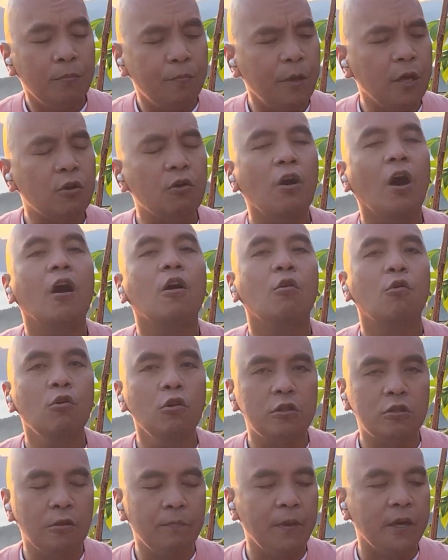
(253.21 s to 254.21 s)
Pero ang
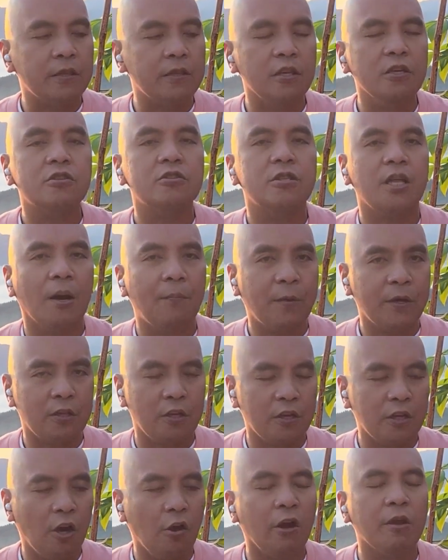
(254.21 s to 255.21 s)
ultimate is dapat
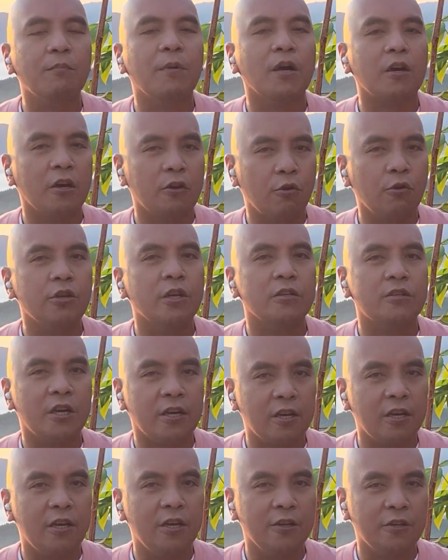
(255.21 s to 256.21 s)
ikaw ay magkaroon ng
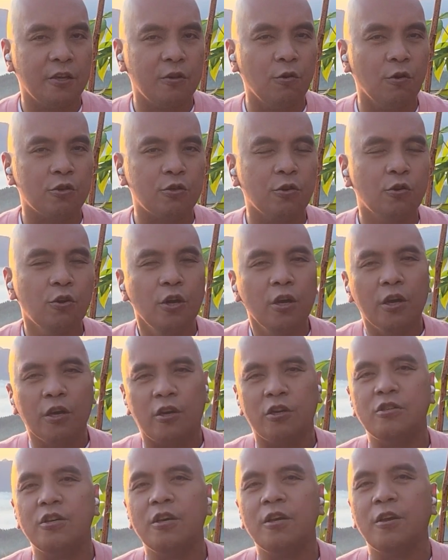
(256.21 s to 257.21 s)
sariling negosyo.
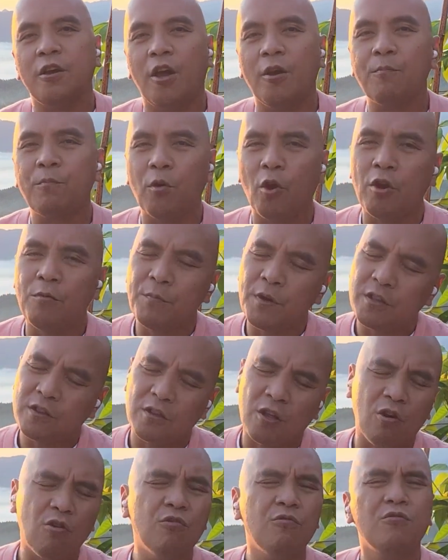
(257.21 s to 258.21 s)
Kasi employment,
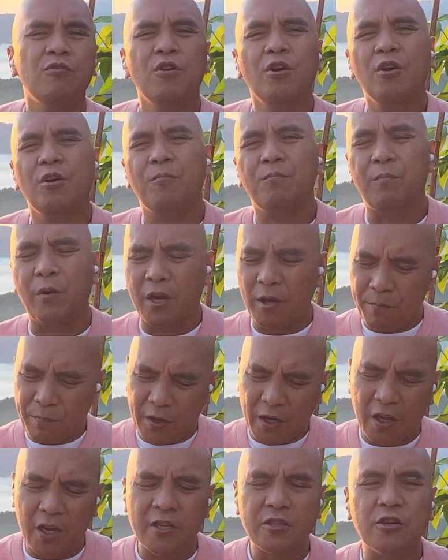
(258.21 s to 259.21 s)
nako,
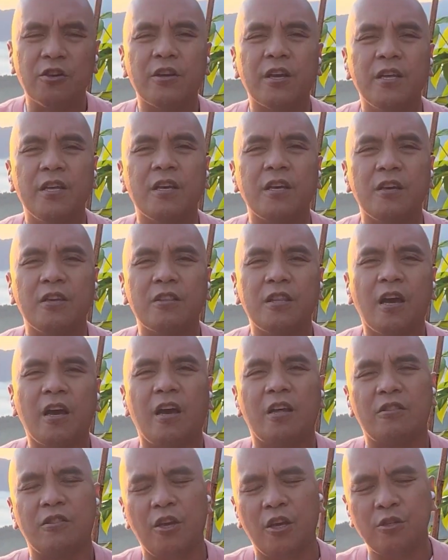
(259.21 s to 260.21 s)
pare-parehas yung kinikita
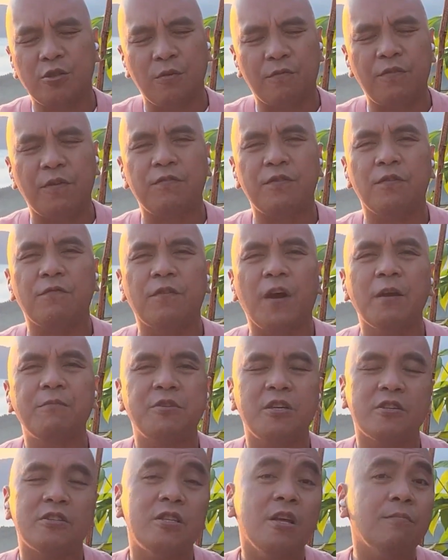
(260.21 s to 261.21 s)
at the age of 55,
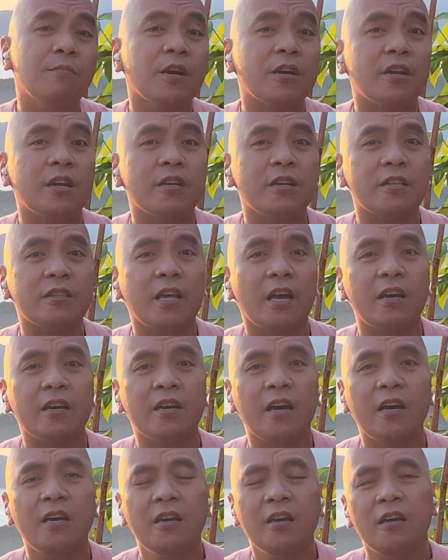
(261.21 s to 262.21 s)
60, magre-retire
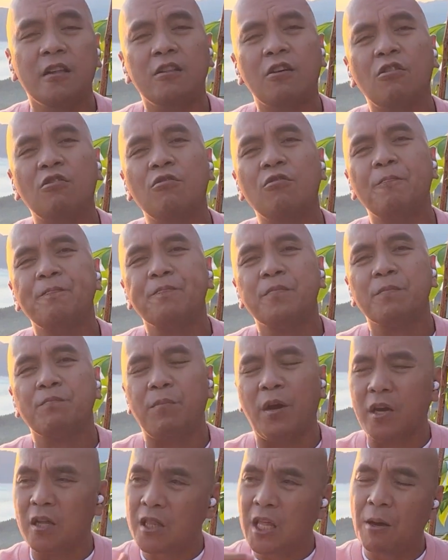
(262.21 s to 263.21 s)
ka. Nako,
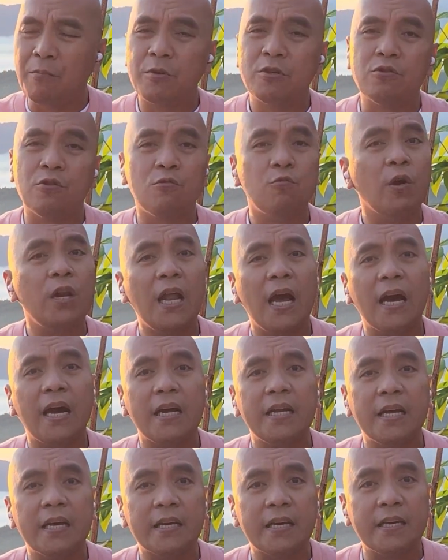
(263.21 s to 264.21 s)
pagkatapos nun, wala ka
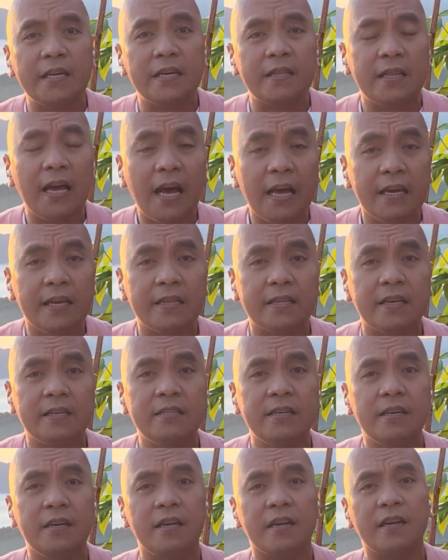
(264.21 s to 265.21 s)
nang kikitain
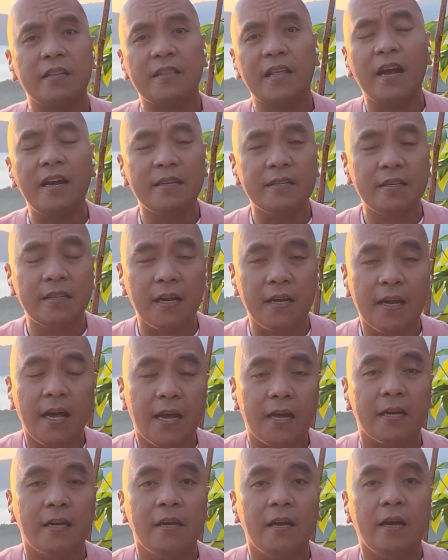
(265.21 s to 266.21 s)
kasi retired ka
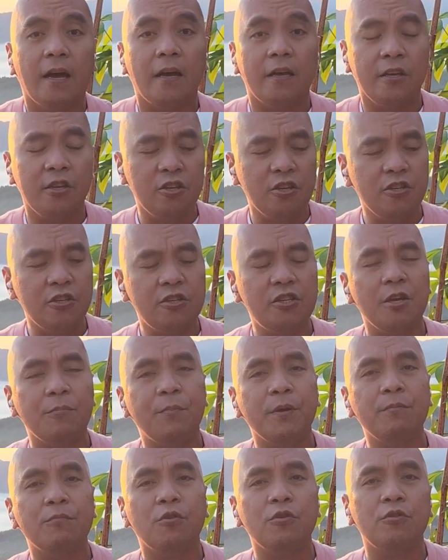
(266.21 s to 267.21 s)
na
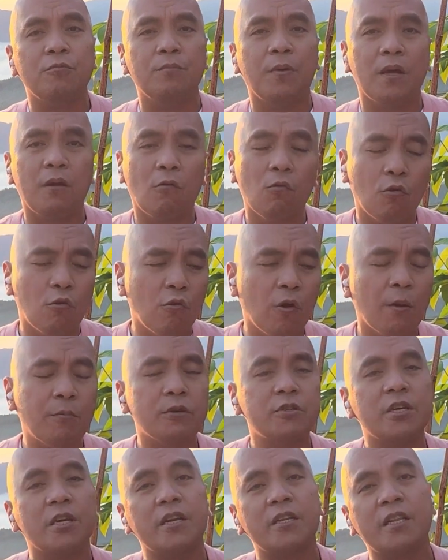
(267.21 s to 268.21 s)
iisipin mo yung makukuha
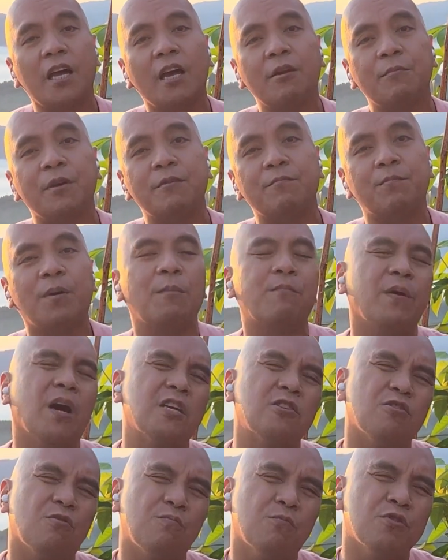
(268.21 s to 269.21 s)
mo sa retirement,
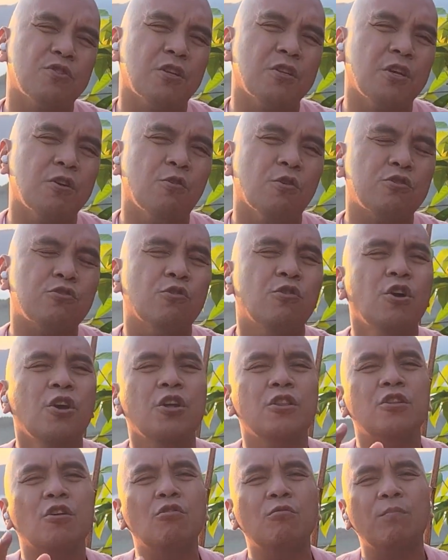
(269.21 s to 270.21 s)
papasok mo sa negosyo.
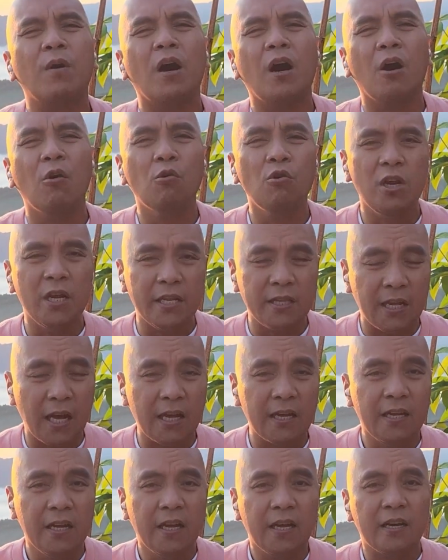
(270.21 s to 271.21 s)
Naku, baka huli
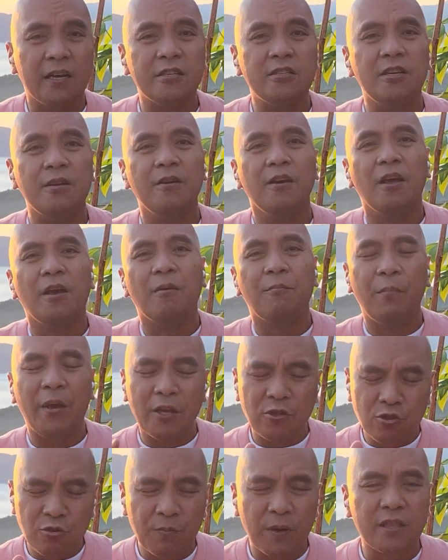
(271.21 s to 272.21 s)
na kasi
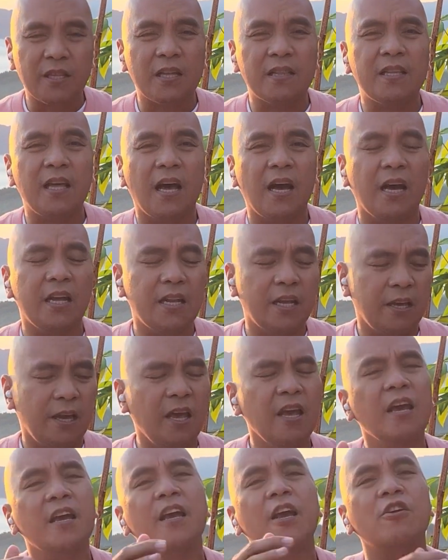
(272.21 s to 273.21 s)
medyo matanda ka na.
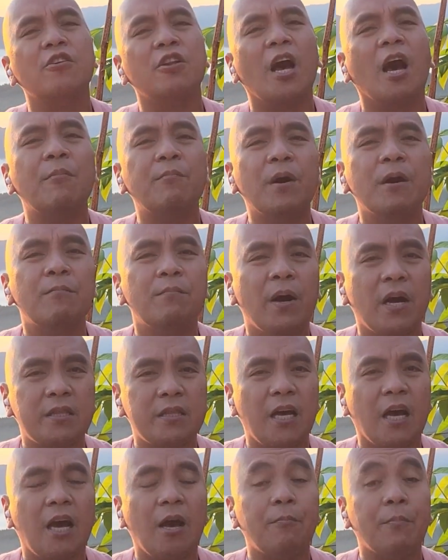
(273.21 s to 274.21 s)
Eh ngayon, habang
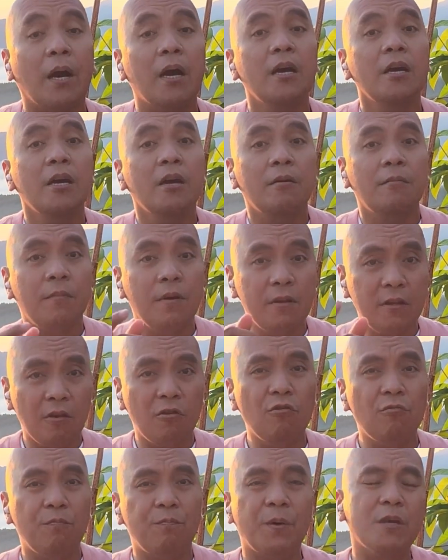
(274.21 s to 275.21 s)
bata ka pa, ano
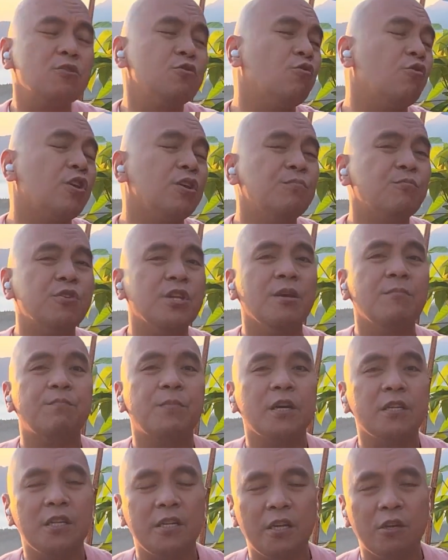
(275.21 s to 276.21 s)
kung pasukin mo na yung
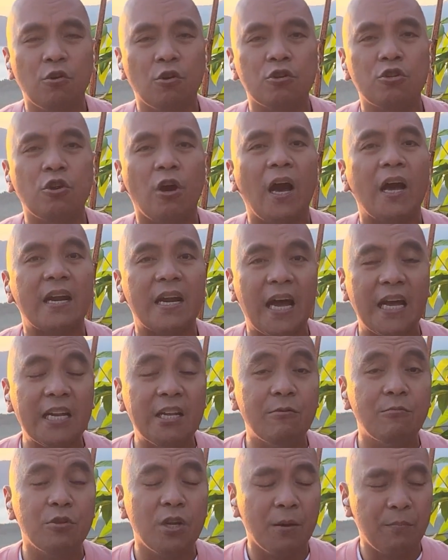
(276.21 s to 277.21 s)
pagninegosyo,
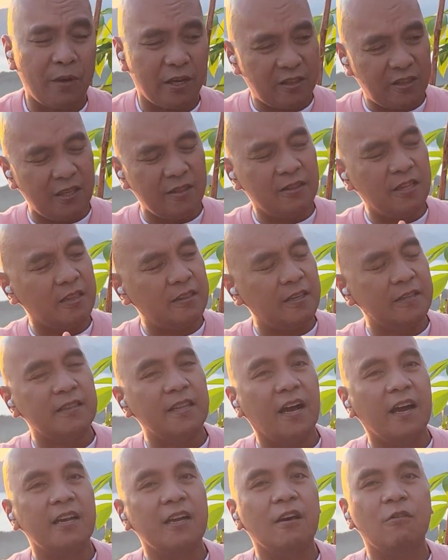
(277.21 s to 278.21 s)
aralin mo na,
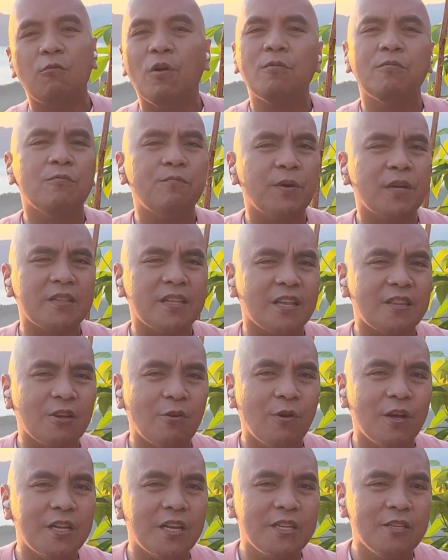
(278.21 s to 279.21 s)
magtinda-tinda ka na. Huwag mo
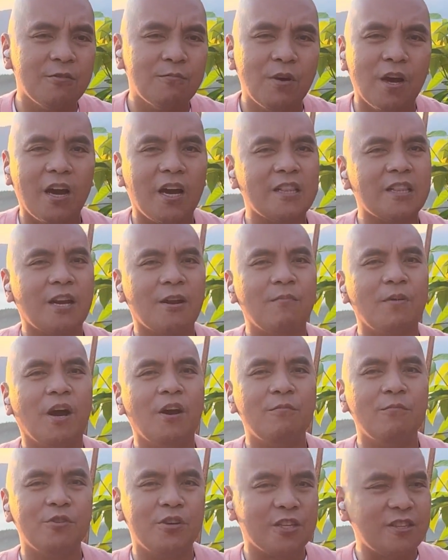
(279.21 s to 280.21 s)
pagtatawanan yung mga katrabaho
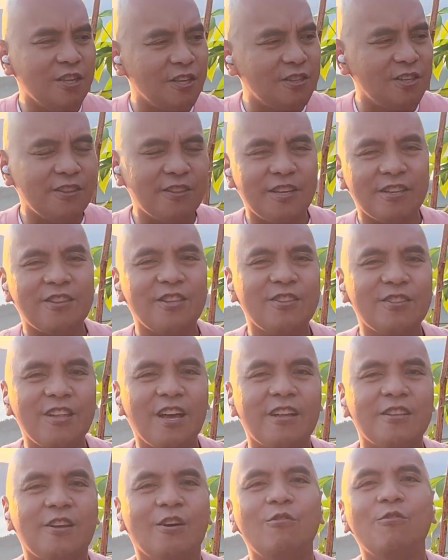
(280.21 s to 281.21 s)
mo, nagtitinda-tinda.
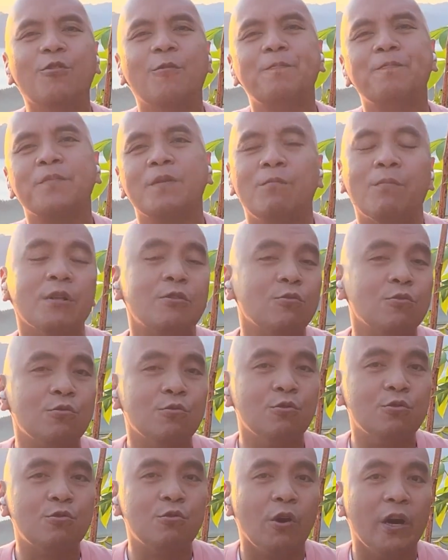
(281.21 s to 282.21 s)
Naku,
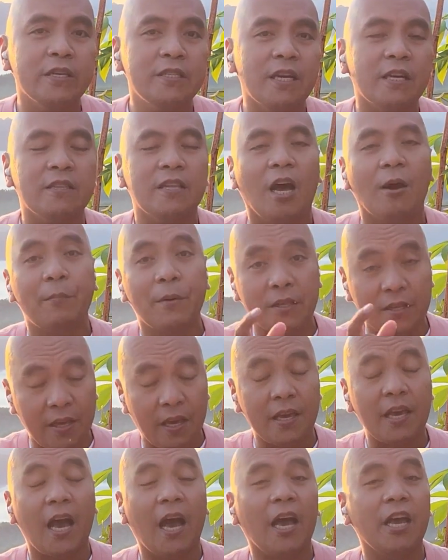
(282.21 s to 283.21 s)
matututo ka dyan. Dapat
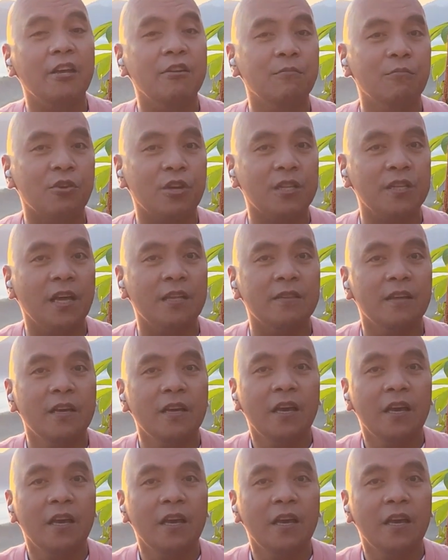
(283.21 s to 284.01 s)
gayahin mo rin yan.